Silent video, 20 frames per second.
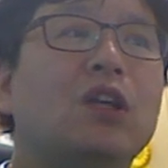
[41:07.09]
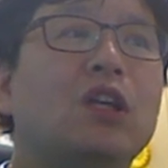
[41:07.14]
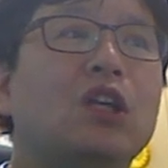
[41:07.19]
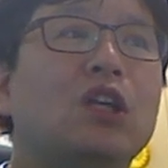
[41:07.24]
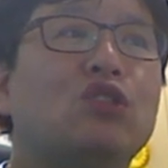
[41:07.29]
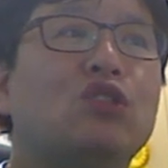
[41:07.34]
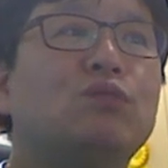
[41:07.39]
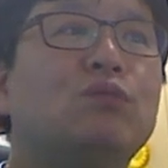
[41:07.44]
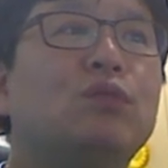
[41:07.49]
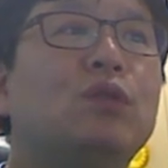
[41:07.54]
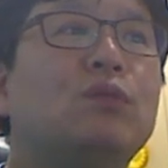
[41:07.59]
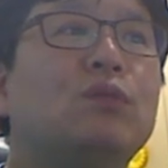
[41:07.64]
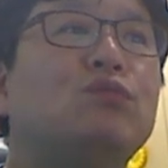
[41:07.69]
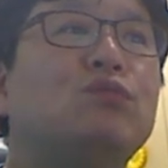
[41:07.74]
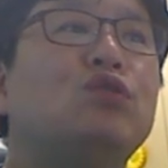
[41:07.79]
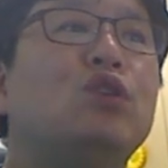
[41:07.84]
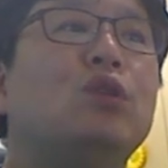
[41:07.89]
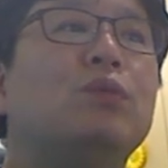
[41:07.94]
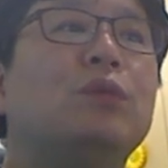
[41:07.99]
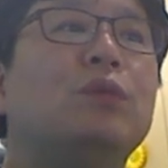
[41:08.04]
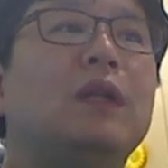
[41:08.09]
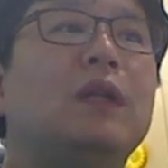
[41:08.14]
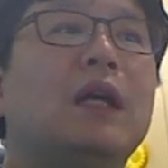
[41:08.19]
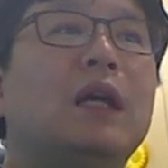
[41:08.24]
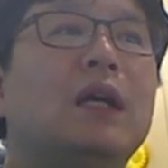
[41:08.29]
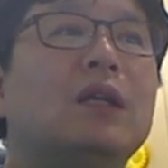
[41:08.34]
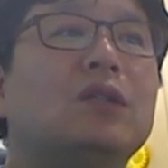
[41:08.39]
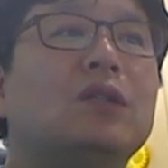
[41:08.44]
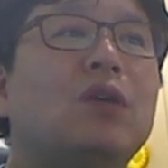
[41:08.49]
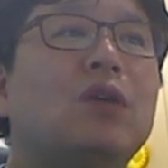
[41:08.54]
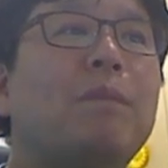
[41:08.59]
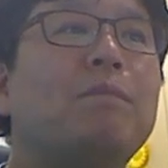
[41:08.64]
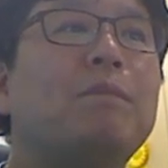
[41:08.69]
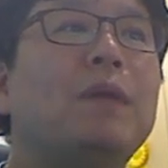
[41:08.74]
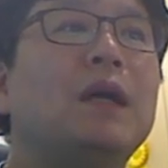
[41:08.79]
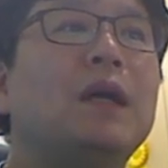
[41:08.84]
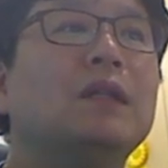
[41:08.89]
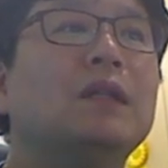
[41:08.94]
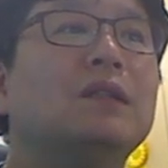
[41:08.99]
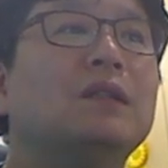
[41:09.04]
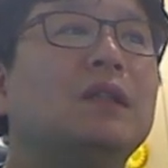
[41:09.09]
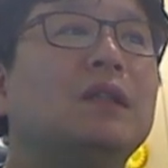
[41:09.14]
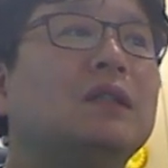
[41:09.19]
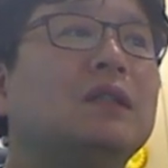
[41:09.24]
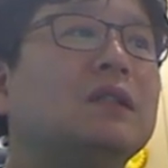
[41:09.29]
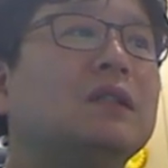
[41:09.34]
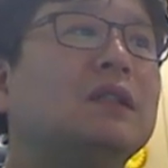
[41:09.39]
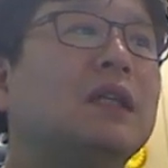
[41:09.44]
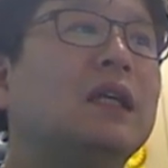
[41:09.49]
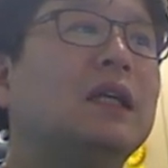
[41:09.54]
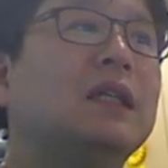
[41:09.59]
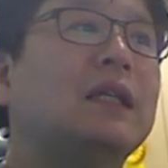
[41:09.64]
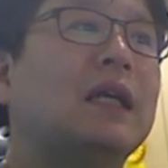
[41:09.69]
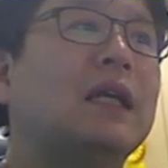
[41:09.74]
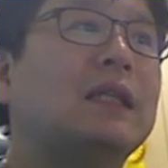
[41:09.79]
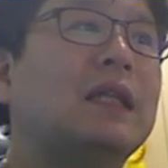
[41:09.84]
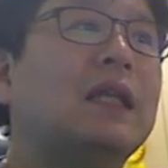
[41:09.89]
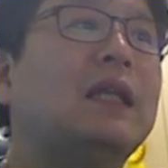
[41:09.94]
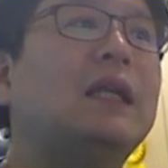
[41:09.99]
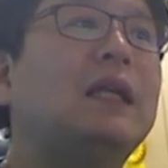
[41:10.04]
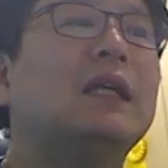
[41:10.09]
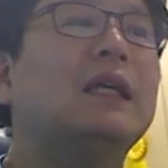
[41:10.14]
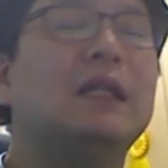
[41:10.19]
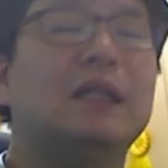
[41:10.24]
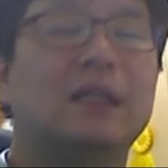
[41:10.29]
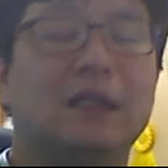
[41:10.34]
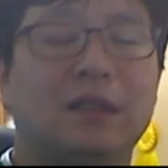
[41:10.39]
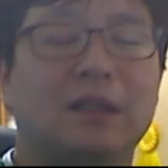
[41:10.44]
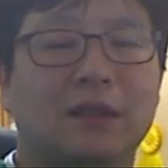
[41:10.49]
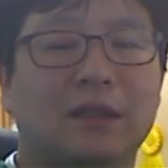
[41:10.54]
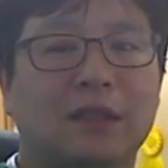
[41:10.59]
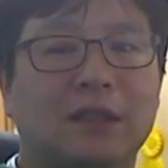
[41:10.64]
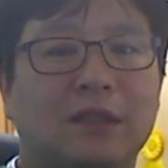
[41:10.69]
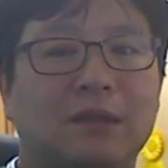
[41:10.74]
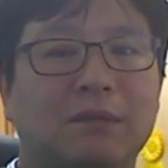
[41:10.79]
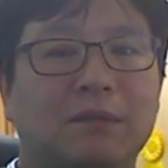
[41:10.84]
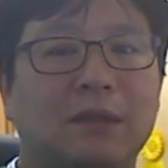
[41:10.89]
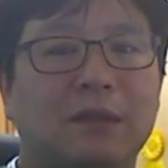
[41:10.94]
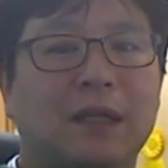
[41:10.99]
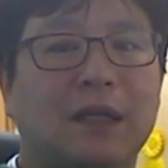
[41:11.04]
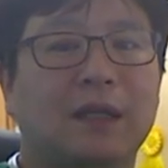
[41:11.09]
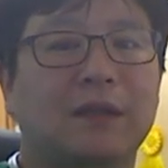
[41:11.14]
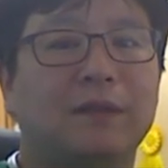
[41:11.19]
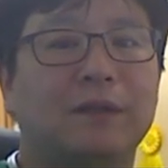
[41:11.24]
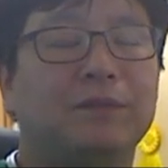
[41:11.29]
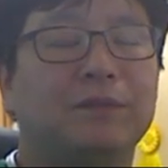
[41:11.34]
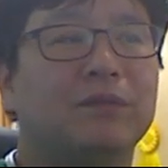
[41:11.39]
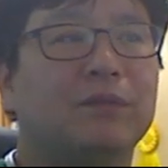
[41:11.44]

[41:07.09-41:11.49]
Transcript: 이 수면무호흡이나 선망 등의 증상이 나타날 가능성이 있습니다.